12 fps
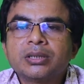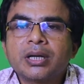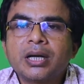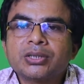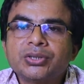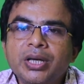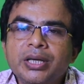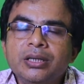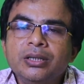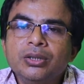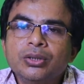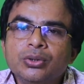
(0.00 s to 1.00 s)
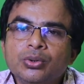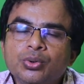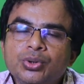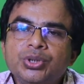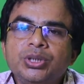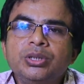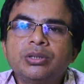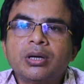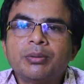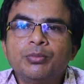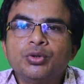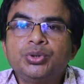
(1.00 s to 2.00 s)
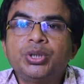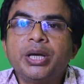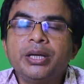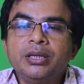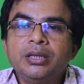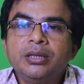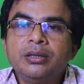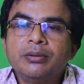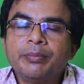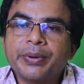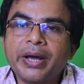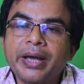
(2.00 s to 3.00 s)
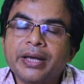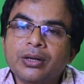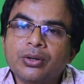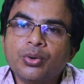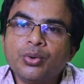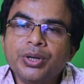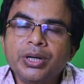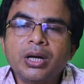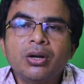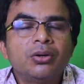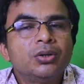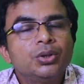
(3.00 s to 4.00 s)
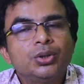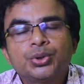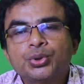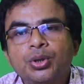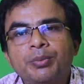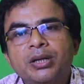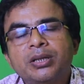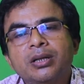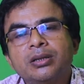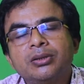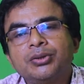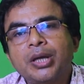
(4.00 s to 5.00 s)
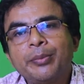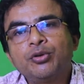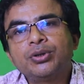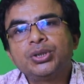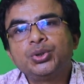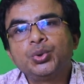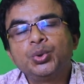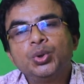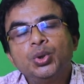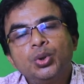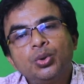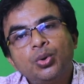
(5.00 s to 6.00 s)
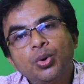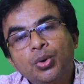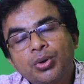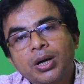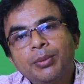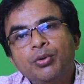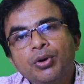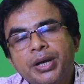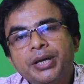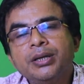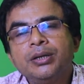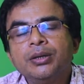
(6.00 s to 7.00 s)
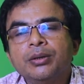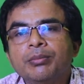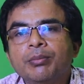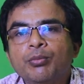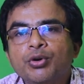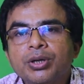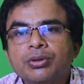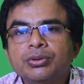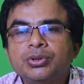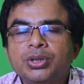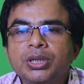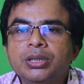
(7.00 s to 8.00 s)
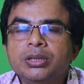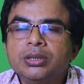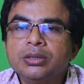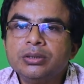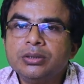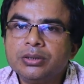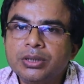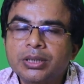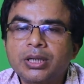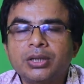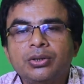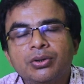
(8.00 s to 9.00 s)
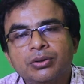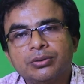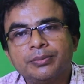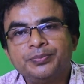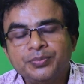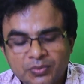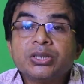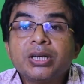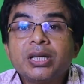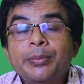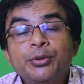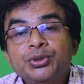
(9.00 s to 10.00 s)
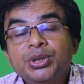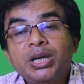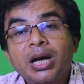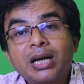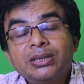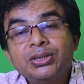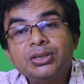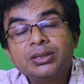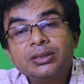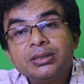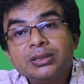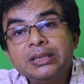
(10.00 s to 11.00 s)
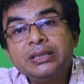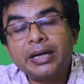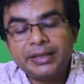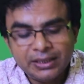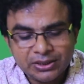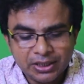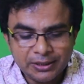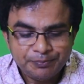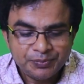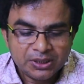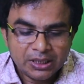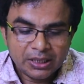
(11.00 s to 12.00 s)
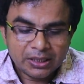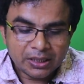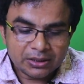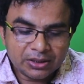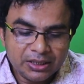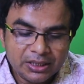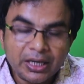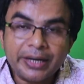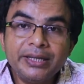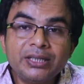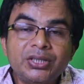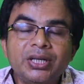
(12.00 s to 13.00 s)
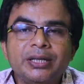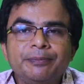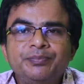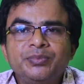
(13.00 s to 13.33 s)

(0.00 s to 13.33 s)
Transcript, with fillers: তারা সেই দুশ্চিন্তার মধ্যেই প্রায় রয়ে গেল সমাধান তেমন কিছু হলো না বলেই মনে করছে শিক্ষা জগৎ শিক্ষামন্ত্রী আজ কি জানিয়েছেন না তিনি জানিয়েছেন